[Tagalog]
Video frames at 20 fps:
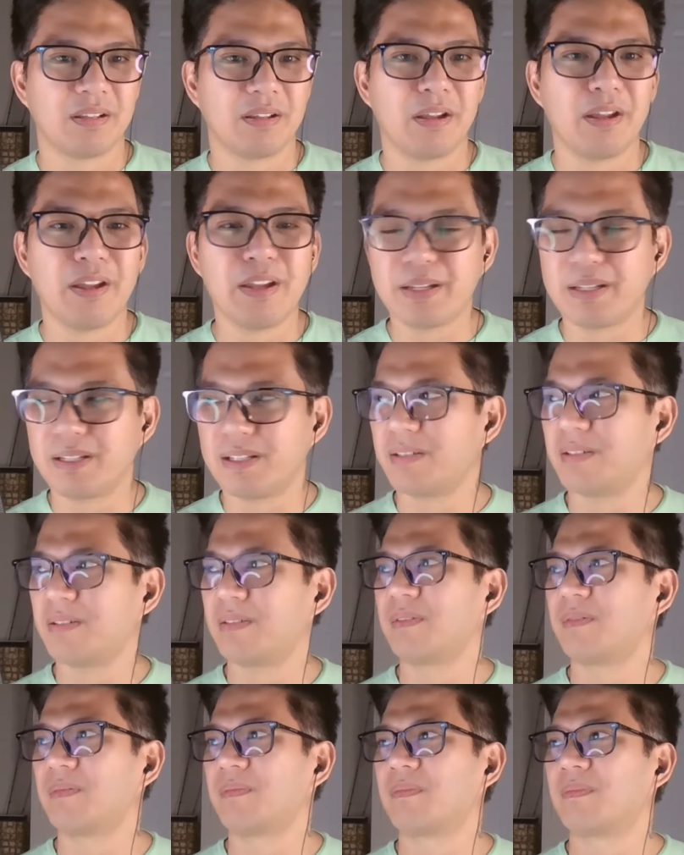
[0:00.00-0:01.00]
eh,
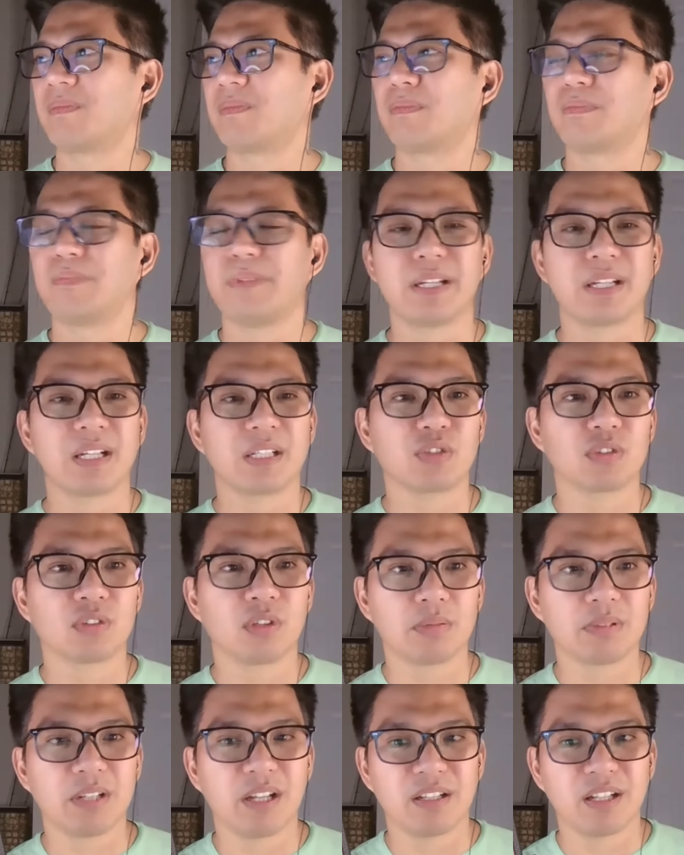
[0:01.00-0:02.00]
may
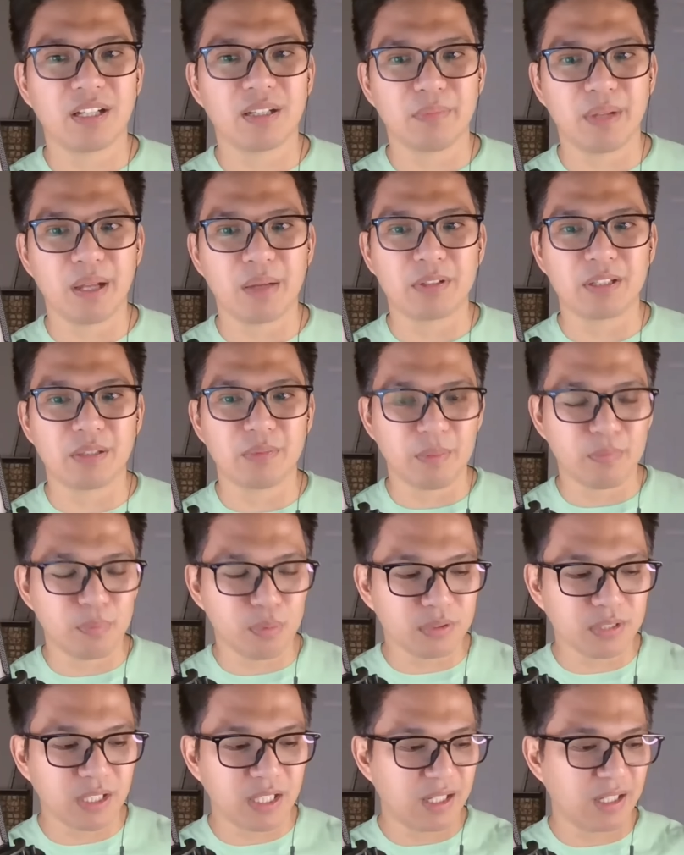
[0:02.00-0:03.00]
katuturan at meron naman
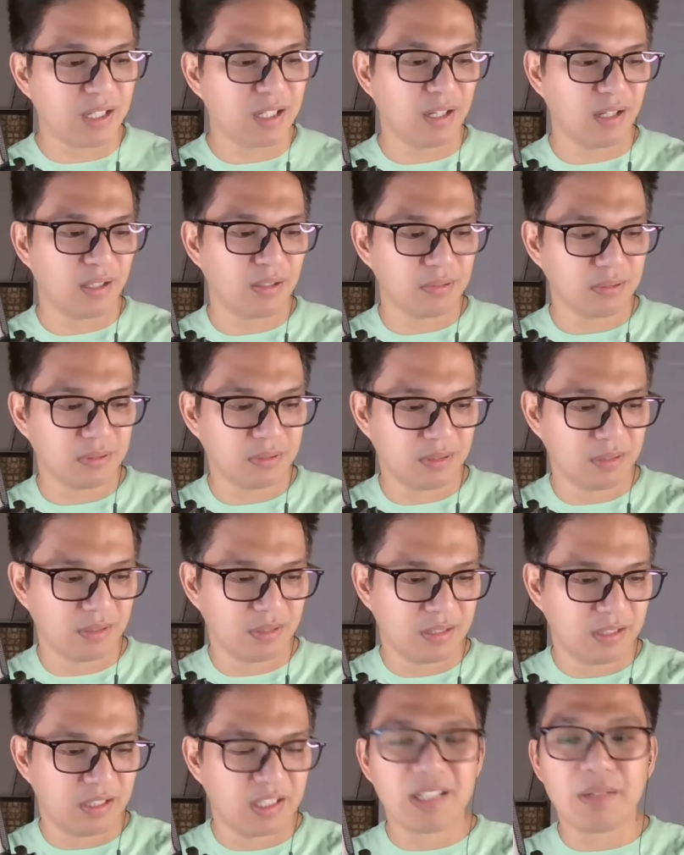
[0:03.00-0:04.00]
po talagang ano,
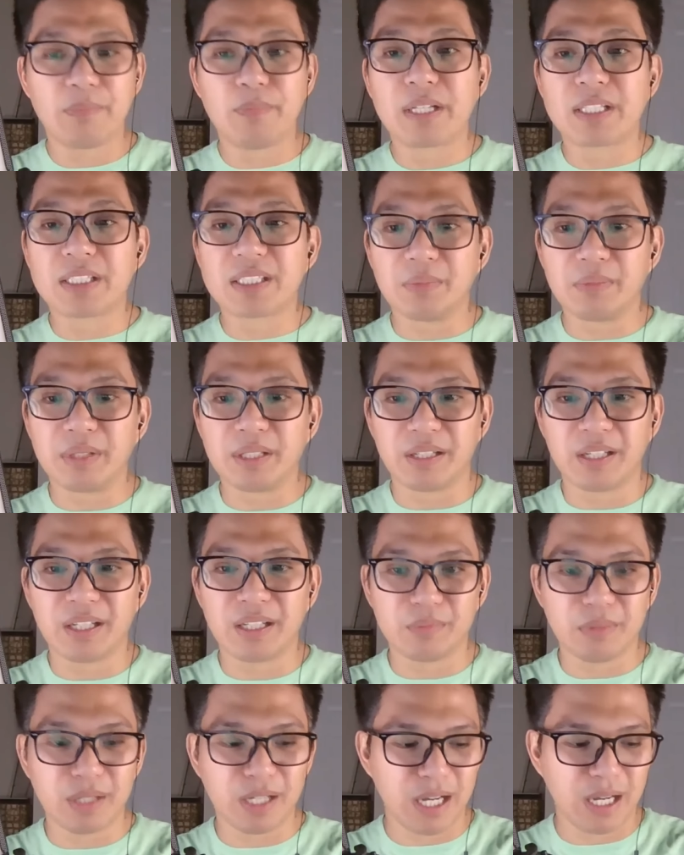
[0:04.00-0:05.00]
ibig
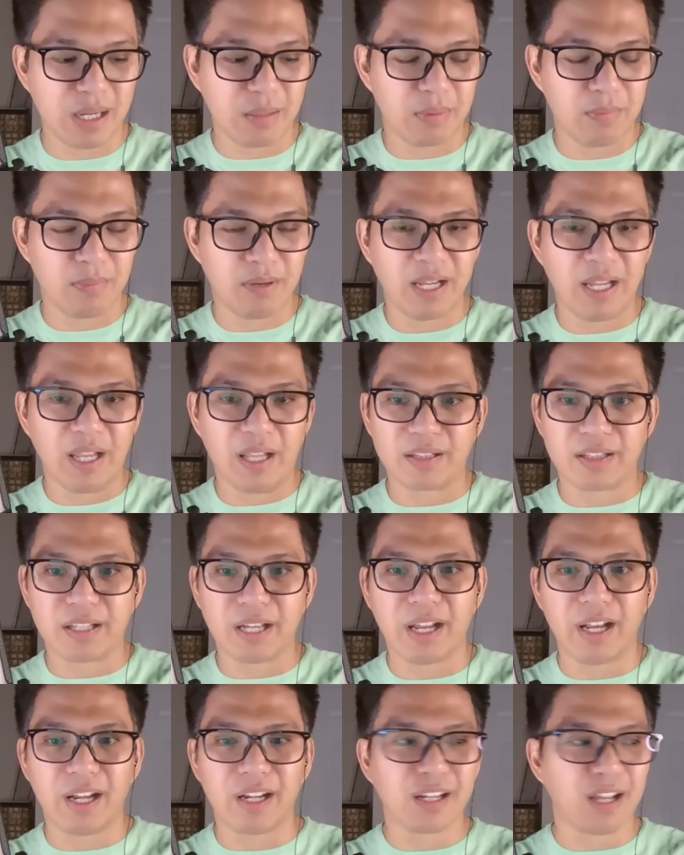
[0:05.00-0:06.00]
sabihin, mga kababayan.
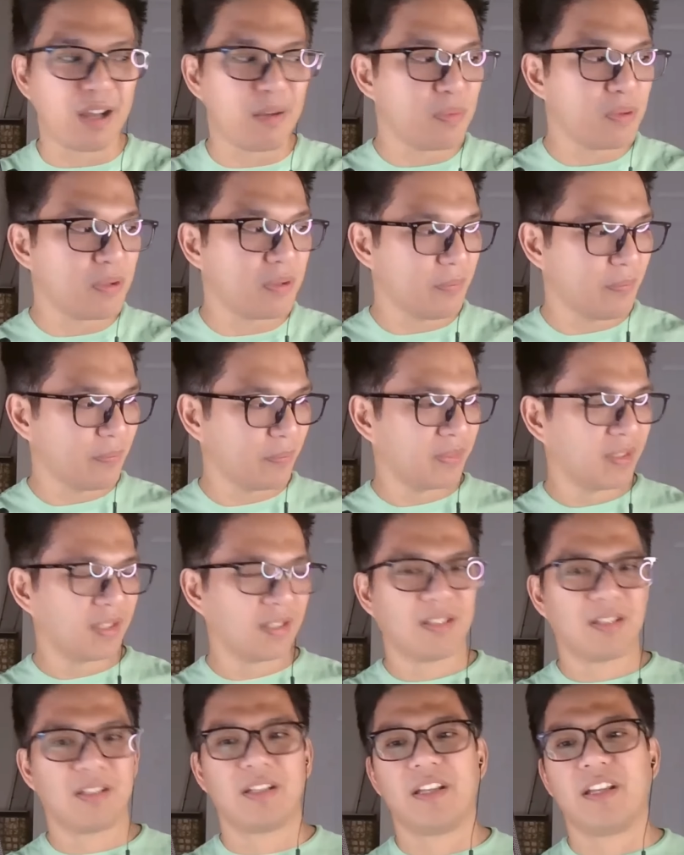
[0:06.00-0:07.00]
Dahil nga po,
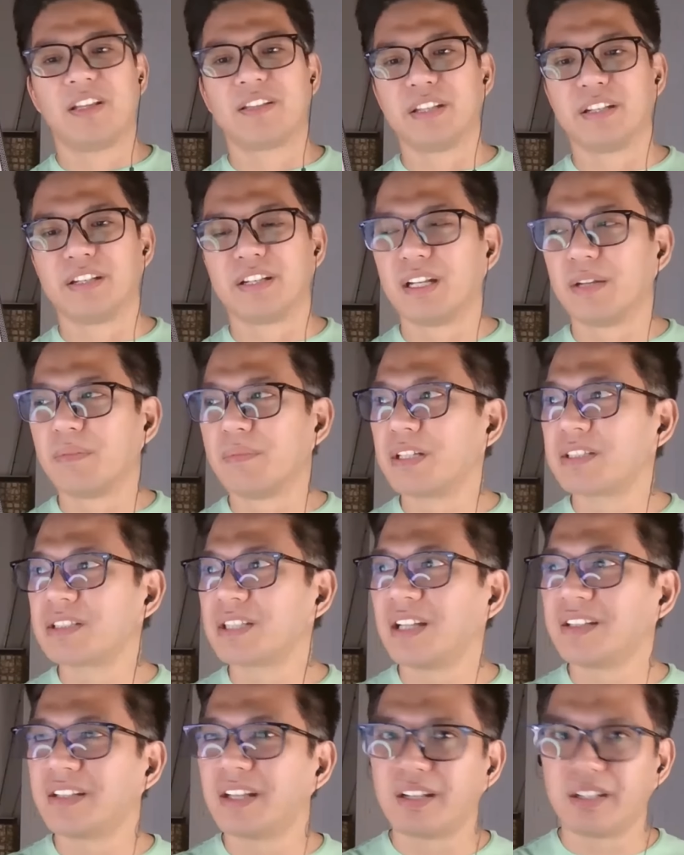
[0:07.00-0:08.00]
itinanim na
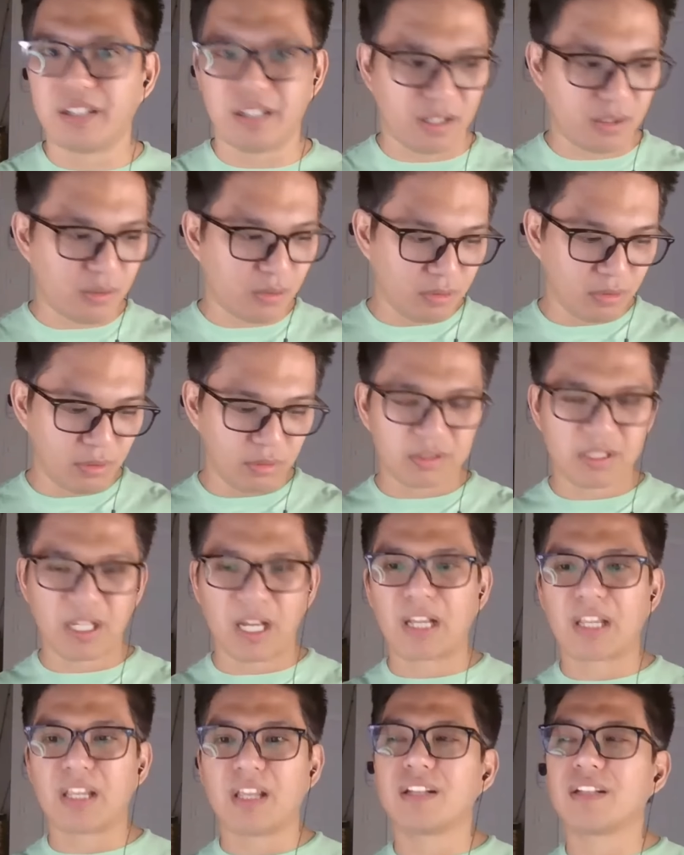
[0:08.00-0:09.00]
sa atin, anak,
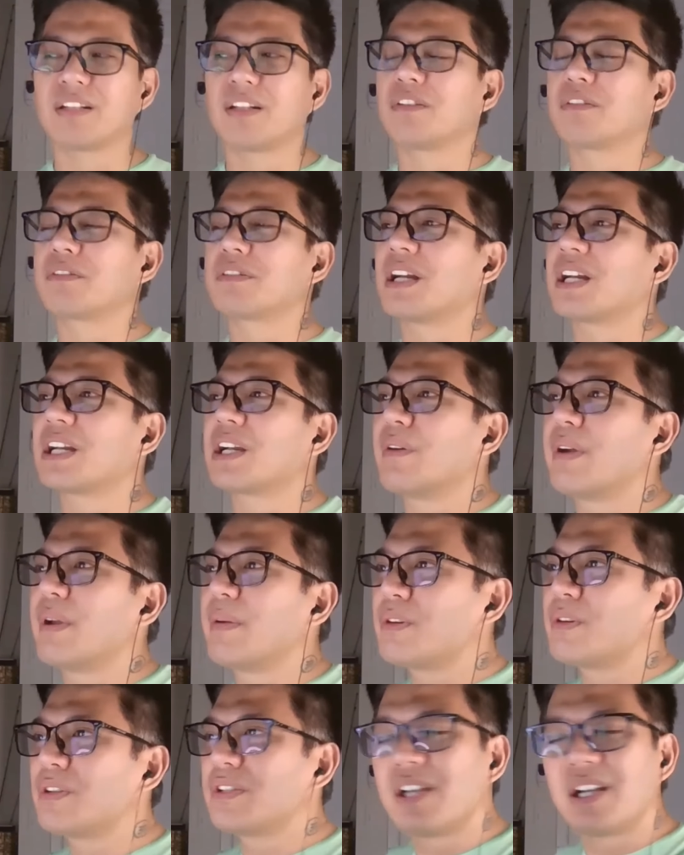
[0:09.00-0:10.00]
lutang yan, ano gagawin
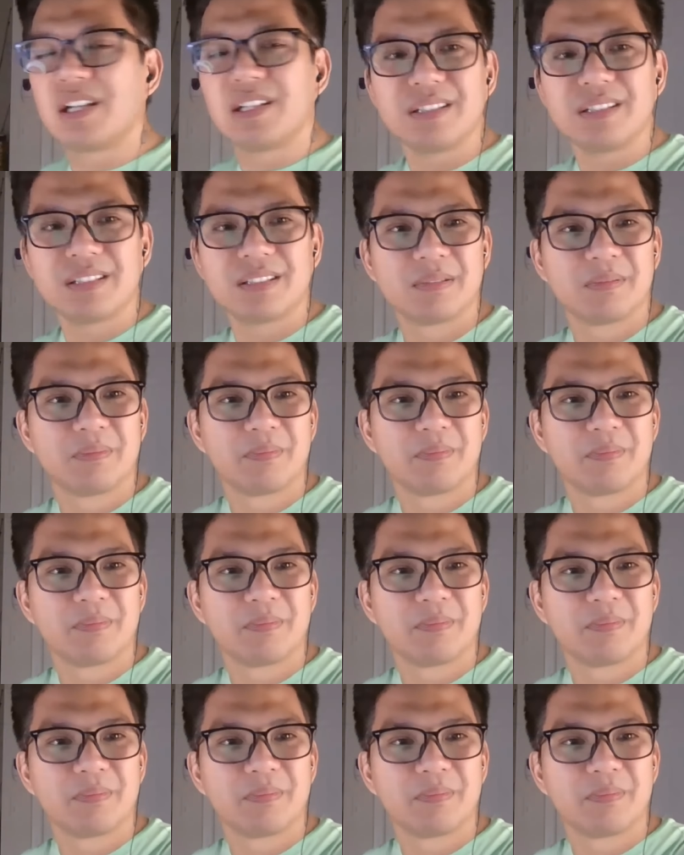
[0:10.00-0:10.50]
mo dyan?